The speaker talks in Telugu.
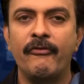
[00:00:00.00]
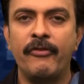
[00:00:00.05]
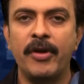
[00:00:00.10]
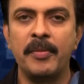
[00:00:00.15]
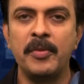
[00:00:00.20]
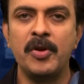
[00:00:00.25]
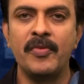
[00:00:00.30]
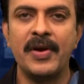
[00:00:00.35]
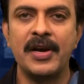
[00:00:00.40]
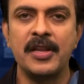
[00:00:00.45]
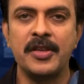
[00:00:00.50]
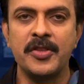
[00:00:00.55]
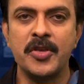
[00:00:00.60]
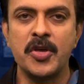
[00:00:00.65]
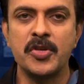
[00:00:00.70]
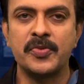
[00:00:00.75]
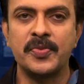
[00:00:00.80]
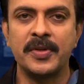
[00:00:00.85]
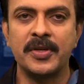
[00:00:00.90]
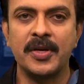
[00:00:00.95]
వేములవాడ
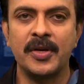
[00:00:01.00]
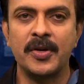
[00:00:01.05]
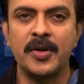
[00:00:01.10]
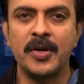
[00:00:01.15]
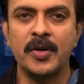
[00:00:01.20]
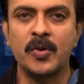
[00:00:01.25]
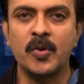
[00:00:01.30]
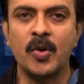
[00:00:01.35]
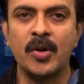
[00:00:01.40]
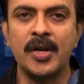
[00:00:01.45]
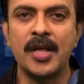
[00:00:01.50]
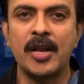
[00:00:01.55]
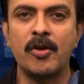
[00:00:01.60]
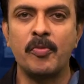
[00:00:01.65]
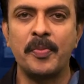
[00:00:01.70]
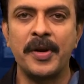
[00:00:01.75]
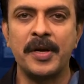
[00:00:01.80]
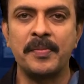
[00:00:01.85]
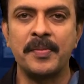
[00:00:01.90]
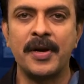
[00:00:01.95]
నియోజకవర్గంలోని
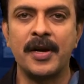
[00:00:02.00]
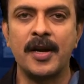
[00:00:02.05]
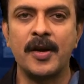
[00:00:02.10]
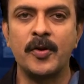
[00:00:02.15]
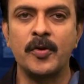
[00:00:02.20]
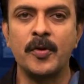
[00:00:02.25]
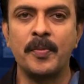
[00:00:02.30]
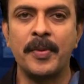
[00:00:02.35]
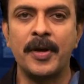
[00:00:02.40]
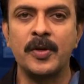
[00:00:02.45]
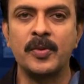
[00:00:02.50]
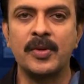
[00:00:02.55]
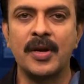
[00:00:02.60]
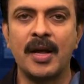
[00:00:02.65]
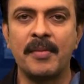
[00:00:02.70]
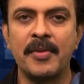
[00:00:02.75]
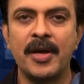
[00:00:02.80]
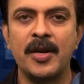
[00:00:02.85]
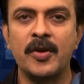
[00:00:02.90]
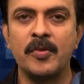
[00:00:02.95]
కోనరావుపేట మండలంలో పలు
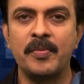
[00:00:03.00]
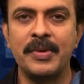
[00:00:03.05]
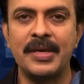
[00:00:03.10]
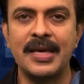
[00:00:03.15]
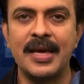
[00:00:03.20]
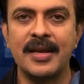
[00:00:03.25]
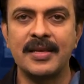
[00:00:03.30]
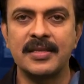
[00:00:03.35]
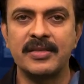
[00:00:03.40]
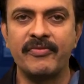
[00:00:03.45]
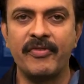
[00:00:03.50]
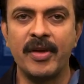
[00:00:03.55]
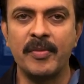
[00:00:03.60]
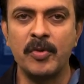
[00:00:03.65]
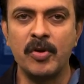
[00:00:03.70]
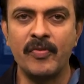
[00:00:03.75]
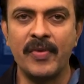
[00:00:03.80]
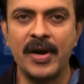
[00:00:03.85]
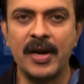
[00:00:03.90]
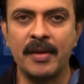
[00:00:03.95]
గ్రామాల్లో బీఆర్ఎస్
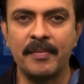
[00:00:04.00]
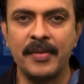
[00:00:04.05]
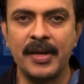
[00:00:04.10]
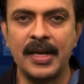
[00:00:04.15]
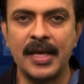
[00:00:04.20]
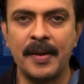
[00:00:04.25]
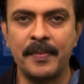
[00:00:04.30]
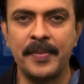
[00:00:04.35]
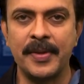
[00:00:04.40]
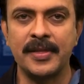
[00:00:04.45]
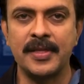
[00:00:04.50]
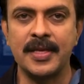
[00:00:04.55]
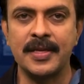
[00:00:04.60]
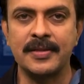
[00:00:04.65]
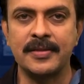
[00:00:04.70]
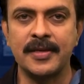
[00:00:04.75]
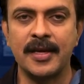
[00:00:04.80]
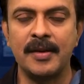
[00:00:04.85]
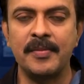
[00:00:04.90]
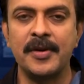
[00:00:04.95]
వేములవాడ ఎమ్మెల్యే అభ్యర్థి
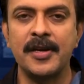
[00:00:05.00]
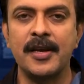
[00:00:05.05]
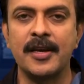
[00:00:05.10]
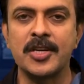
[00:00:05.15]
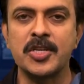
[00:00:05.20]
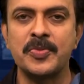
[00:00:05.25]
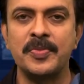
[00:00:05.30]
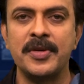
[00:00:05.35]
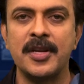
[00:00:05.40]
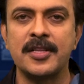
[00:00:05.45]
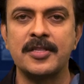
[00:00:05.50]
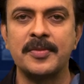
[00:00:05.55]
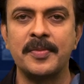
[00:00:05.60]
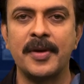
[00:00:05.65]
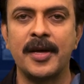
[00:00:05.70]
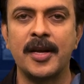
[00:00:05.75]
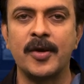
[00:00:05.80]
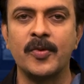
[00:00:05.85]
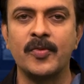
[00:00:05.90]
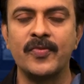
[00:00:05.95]
చల్మడి
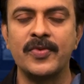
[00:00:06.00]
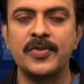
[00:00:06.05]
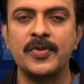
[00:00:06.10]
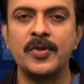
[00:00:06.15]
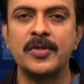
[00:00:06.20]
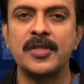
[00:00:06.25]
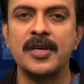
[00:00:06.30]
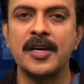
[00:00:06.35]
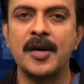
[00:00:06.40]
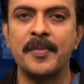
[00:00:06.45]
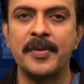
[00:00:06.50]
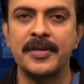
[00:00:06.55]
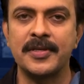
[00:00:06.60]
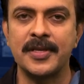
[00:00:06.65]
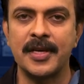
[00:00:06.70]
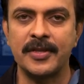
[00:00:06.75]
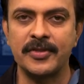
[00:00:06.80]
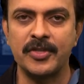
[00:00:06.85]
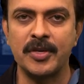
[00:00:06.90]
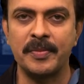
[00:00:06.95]
లక్ష్మీనరసింహారావు విస్తృతంగా
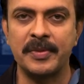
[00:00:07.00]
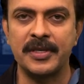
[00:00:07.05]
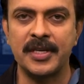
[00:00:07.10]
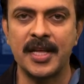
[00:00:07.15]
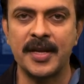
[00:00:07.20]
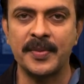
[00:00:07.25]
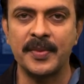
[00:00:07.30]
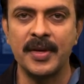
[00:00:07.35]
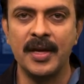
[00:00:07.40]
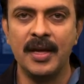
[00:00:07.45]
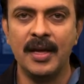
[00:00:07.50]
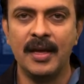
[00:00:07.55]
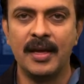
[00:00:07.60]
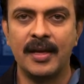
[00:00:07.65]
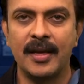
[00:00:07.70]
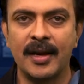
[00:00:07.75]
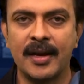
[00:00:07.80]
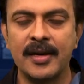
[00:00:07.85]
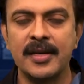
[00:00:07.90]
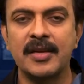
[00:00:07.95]
ప్రచారం చేపట్టారు
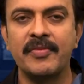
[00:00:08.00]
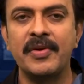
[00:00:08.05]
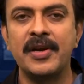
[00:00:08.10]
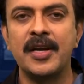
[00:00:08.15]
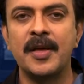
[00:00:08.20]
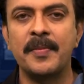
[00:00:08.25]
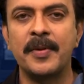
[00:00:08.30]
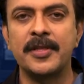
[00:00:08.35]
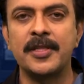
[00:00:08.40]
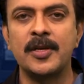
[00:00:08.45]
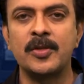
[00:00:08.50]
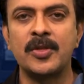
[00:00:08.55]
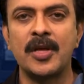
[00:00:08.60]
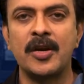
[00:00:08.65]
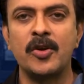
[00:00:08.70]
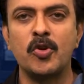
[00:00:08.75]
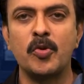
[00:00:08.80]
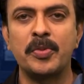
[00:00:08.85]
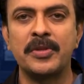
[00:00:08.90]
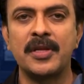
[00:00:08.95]
ఎక్కడికి వెళ్లినా ప్రజలు
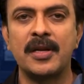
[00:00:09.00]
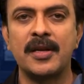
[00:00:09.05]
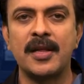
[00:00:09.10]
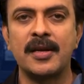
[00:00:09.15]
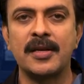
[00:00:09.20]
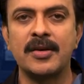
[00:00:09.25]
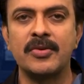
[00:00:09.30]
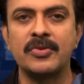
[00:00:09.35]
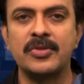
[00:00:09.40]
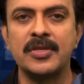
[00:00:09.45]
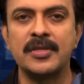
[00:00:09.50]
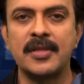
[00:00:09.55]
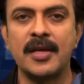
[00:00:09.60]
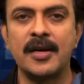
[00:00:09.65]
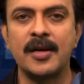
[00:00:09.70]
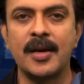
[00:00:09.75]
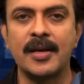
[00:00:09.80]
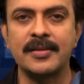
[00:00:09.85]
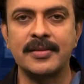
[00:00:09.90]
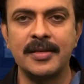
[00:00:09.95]
తండోపతండాలుగా వచ్చి తనను
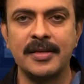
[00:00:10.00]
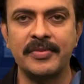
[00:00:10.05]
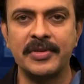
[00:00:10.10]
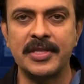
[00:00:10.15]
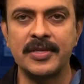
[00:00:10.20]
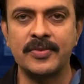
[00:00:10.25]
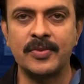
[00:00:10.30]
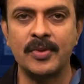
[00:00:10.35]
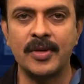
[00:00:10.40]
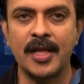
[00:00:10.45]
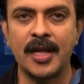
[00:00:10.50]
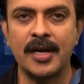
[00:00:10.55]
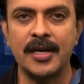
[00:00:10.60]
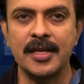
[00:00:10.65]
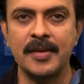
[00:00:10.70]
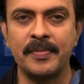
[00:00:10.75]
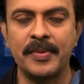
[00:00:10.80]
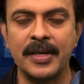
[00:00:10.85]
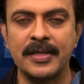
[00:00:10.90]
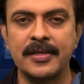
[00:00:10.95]
ఆశీర్వదిస్తున్నారని
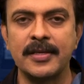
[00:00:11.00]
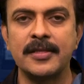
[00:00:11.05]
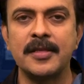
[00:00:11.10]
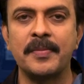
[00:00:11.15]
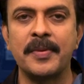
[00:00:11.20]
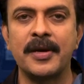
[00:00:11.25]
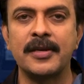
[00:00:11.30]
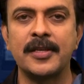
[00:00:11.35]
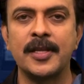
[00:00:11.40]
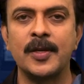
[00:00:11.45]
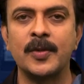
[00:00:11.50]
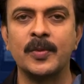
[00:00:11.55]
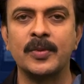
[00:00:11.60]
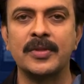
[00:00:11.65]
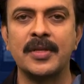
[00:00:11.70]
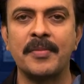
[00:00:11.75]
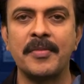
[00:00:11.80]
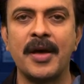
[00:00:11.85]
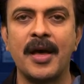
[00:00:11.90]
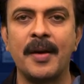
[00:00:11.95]
ప్రత్యర్థి పార్టీలు
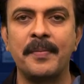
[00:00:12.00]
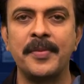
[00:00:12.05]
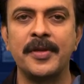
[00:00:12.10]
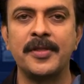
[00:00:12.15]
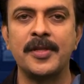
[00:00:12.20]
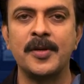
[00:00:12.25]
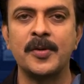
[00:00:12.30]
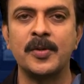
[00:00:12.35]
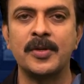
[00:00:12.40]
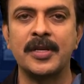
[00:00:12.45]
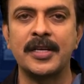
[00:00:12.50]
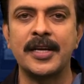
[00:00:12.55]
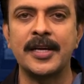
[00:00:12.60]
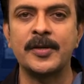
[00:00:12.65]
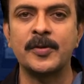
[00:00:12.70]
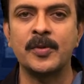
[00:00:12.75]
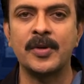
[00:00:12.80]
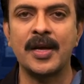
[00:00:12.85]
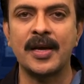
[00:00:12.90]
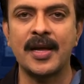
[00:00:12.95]
తమ అభ్యర్థులకు టికెట్
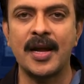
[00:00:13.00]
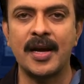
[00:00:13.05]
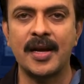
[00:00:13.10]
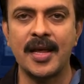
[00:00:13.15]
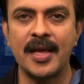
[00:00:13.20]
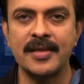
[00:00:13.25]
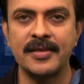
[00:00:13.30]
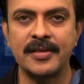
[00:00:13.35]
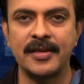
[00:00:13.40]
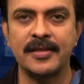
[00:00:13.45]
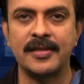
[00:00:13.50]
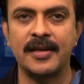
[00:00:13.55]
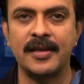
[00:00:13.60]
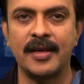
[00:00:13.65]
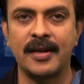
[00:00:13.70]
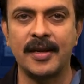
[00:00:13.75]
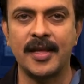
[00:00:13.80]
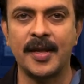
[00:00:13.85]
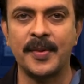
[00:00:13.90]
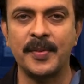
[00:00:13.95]
కూడా కేటాయించలేదని
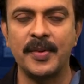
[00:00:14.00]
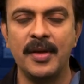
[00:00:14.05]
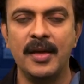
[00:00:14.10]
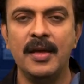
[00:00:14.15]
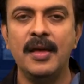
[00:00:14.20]
అన్నారు